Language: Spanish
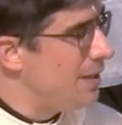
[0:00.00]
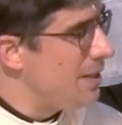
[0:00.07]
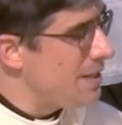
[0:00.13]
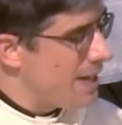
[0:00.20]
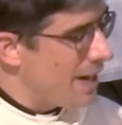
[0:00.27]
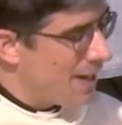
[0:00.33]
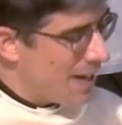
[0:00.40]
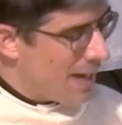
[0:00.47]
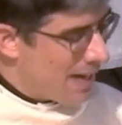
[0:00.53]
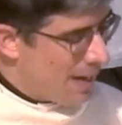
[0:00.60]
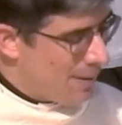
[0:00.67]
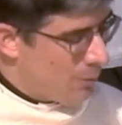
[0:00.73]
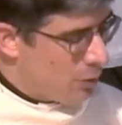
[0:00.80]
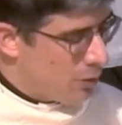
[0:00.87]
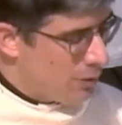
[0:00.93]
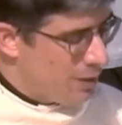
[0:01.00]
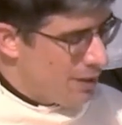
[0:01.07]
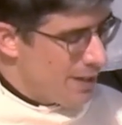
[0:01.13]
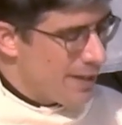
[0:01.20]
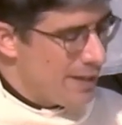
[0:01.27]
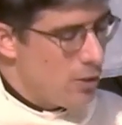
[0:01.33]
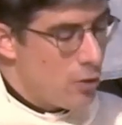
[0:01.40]
llegará el amo
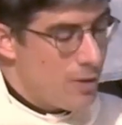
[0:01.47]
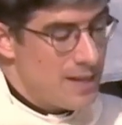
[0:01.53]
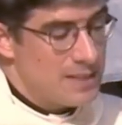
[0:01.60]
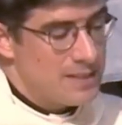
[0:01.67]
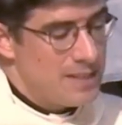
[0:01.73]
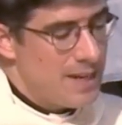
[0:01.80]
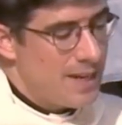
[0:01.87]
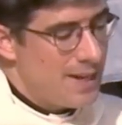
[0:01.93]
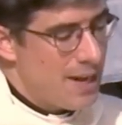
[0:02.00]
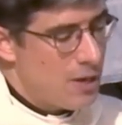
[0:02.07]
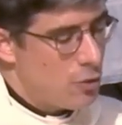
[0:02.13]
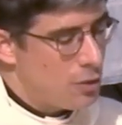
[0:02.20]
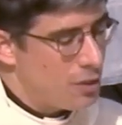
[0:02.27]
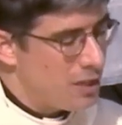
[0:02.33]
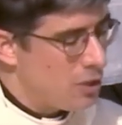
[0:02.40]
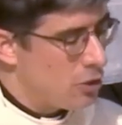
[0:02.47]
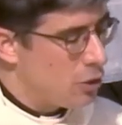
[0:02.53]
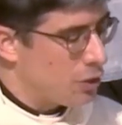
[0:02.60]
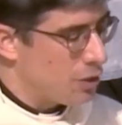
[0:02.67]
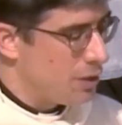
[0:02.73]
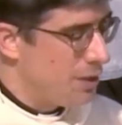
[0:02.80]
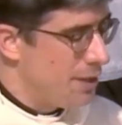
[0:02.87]
y lo castigará con
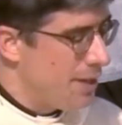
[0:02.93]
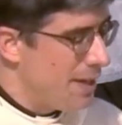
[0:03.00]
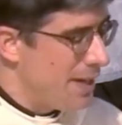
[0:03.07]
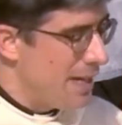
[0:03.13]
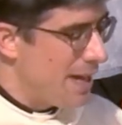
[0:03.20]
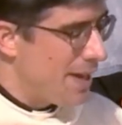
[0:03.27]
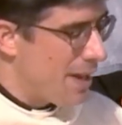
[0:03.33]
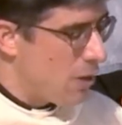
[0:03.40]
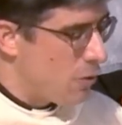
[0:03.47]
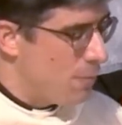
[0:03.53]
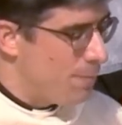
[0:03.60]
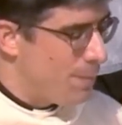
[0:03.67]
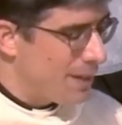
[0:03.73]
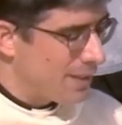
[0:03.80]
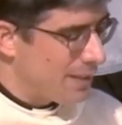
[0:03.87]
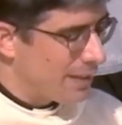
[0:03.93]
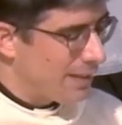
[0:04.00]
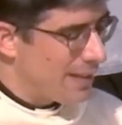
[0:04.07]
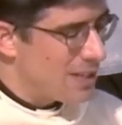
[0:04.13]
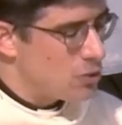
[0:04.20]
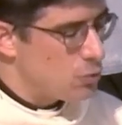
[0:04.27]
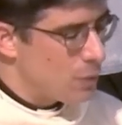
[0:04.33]
rigor y le hará compartir
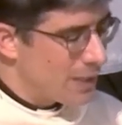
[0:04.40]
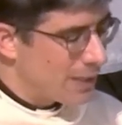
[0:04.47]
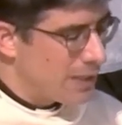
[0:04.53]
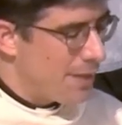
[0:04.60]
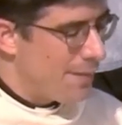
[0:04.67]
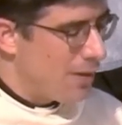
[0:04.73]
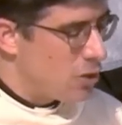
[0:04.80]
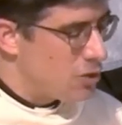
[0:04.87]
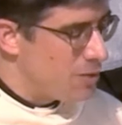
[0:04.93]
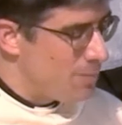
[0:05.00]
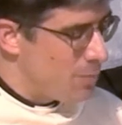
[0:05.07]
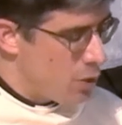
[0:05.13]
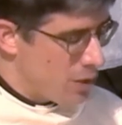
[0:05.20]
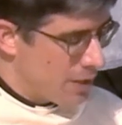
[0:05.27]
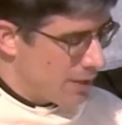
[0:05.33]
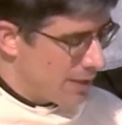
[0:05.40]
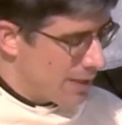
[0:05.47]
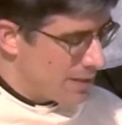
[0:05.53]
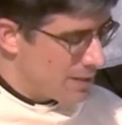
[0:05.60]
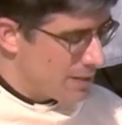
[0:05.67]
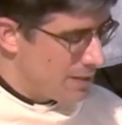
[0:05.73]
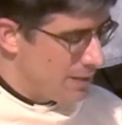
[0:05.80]
la suerte de los
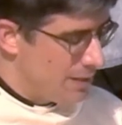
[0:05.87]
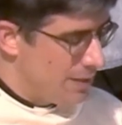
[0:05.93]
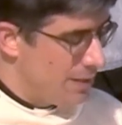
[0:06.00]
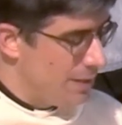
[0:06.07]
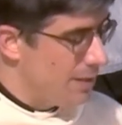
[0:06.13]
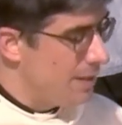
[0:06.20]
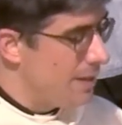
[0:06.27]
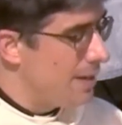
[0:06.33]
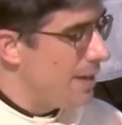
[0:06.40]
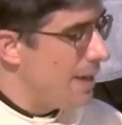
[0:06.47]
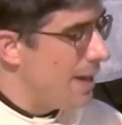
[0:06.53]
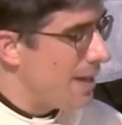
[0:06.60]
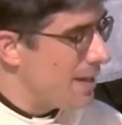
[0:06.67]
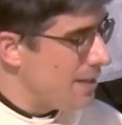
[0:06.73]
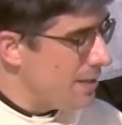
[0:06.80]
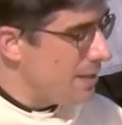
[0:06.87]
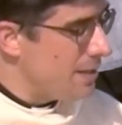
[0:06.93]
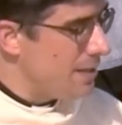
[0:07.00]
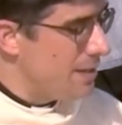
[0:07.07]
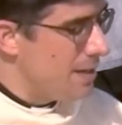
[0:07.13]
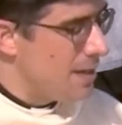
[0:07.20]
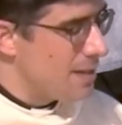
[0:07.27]
hipócritas.
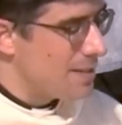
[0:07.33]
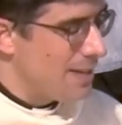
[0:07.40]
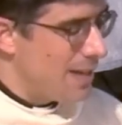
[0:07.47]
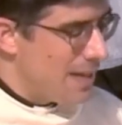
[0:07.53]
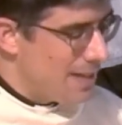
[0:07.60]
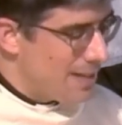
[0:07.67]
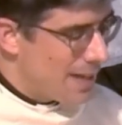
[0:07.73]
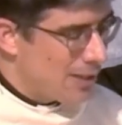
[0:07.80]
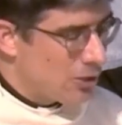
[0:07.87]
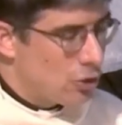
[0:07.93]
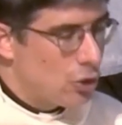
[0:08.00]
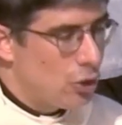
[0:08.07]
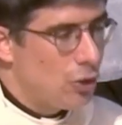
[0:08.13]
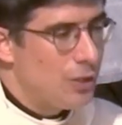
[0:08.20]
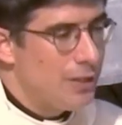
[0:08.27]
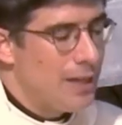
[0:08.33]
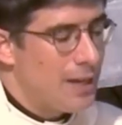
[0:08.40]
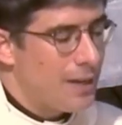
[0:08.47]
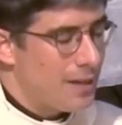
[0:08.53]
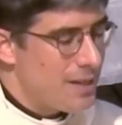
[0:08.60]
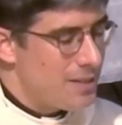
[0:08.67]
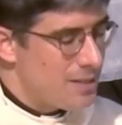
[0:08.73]
Allí será el llanto y
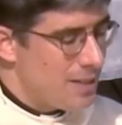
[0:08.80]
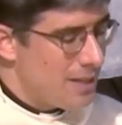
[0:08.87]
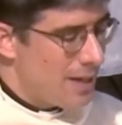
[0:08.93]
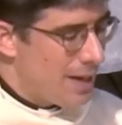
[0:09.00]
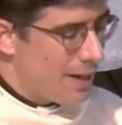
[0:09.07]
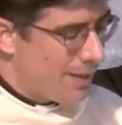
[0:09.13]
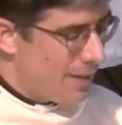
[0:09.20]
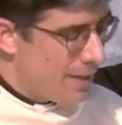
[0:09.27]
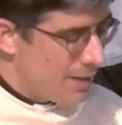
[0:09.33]
el rechinar de